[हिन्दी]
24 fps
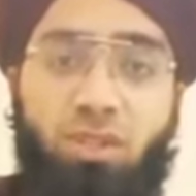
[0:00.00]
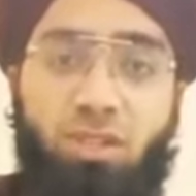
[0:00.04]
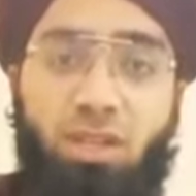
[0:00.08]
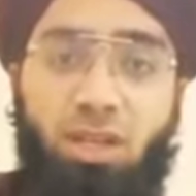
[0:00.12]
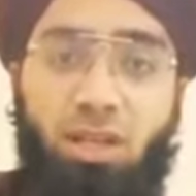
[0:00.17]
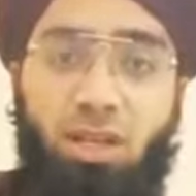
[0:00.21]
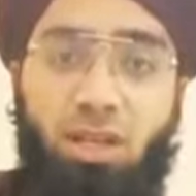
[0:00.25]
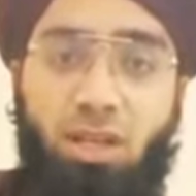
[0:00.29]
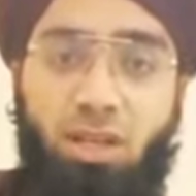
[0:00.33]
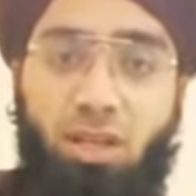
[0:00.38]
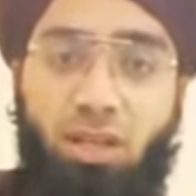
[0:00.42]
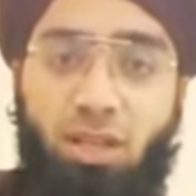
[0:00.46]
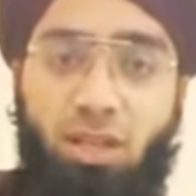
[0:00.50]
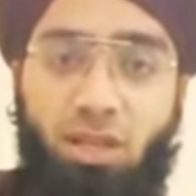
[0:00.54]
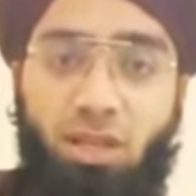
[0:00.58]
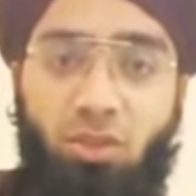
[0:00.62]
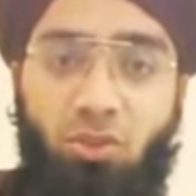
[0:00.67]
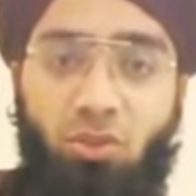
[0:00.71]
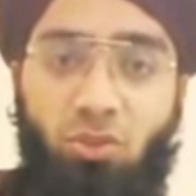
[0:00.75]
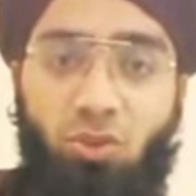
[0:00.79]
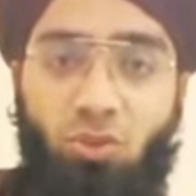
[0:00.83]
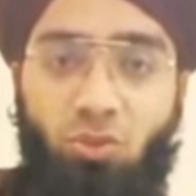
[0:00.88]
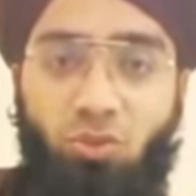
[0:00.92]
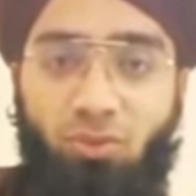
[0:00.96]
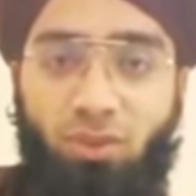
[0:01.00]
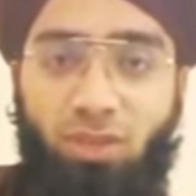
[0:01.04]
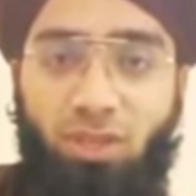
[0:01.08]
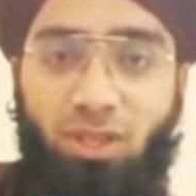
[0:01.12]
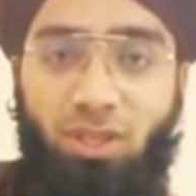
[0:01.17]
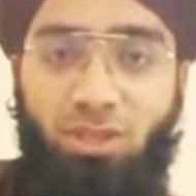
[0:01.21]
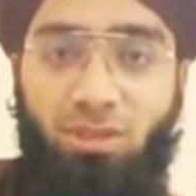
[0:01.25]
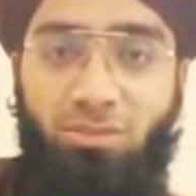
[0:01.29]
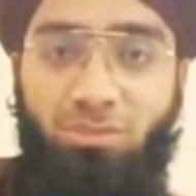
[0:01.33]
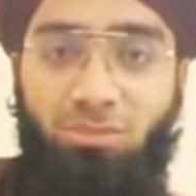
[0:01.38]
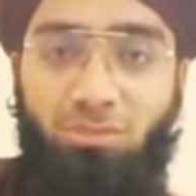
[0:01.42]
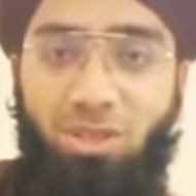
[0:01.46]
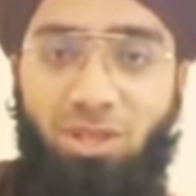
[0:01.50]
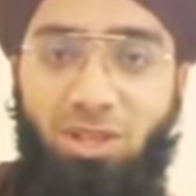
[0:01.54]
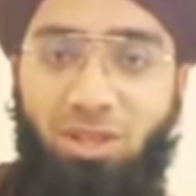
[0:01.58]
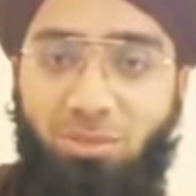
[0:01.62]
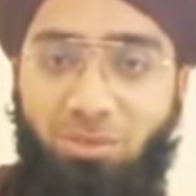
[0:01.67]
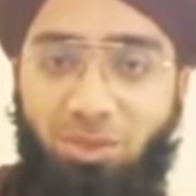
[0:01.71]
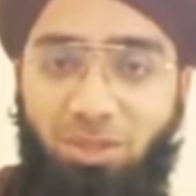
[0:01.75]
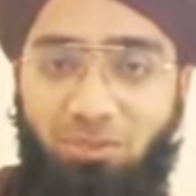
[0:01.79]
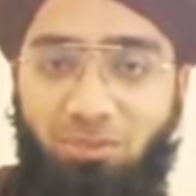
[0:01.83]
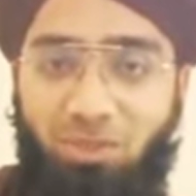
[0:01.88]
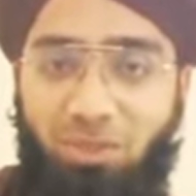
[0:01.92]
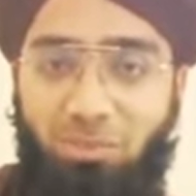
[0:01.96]
फ़ैसला करने की तोफ़ी और
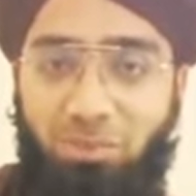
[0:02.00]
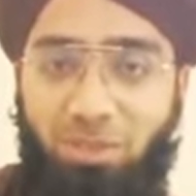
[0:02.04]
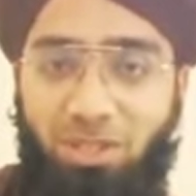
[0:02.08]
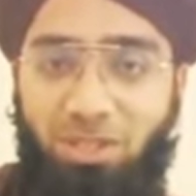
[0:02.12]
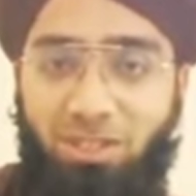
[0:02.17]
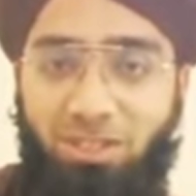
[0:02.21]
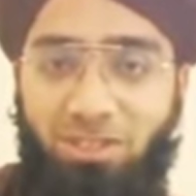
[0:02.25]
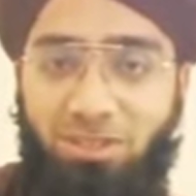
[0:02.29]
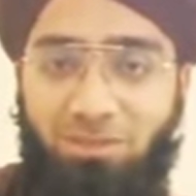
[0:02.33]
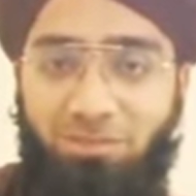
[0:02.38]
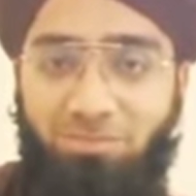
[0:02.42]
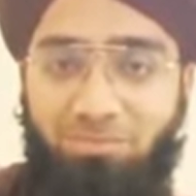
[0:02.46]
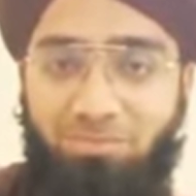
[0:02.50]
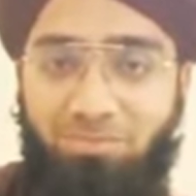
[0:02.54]
फरमाएँ